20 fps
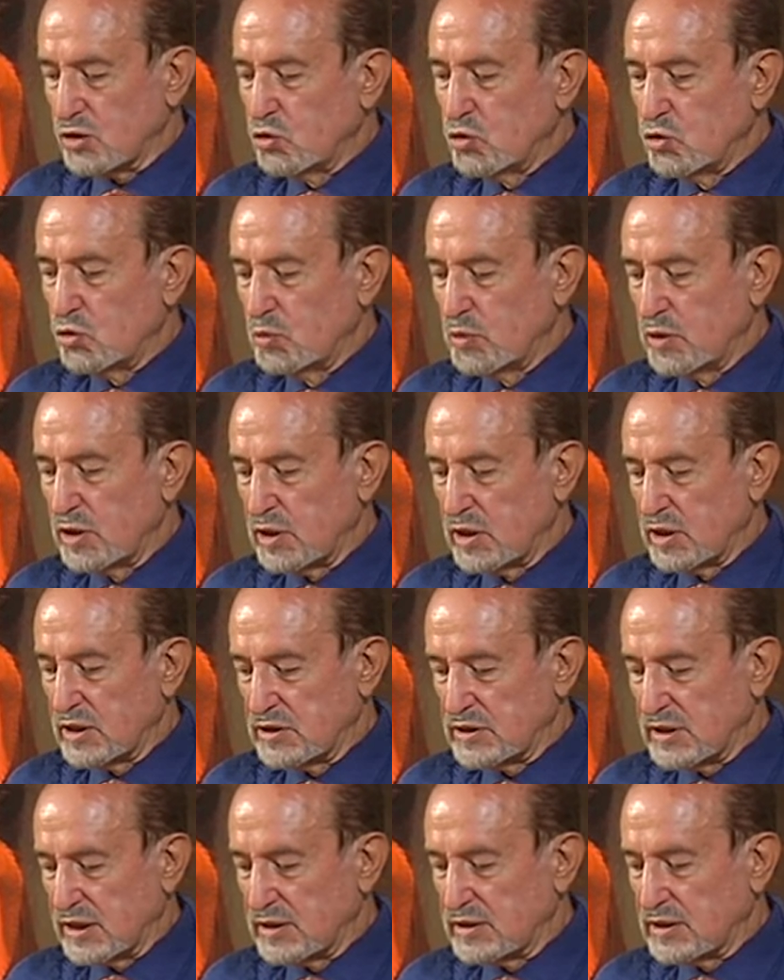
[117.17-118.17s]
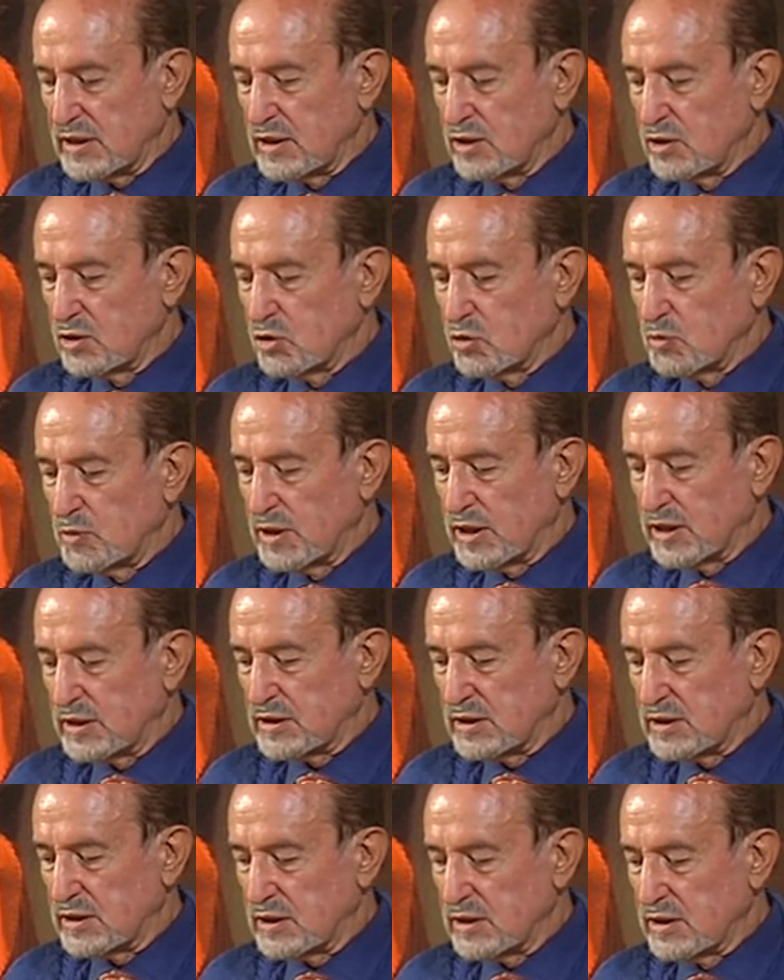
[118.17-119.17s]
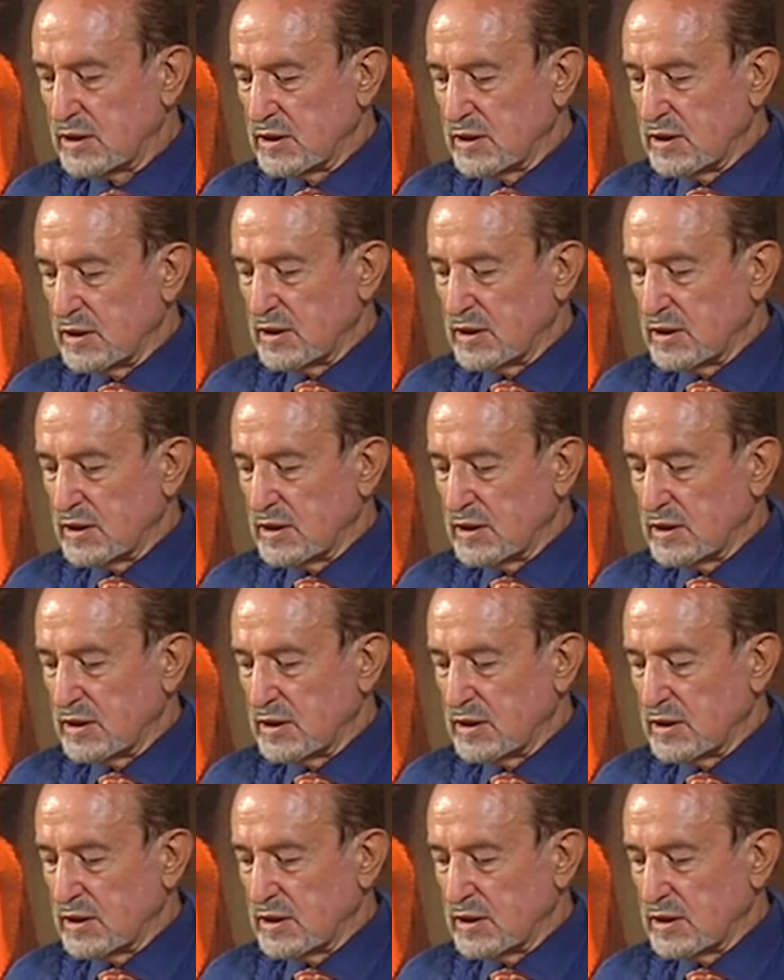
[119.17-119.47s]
come è stata inglobata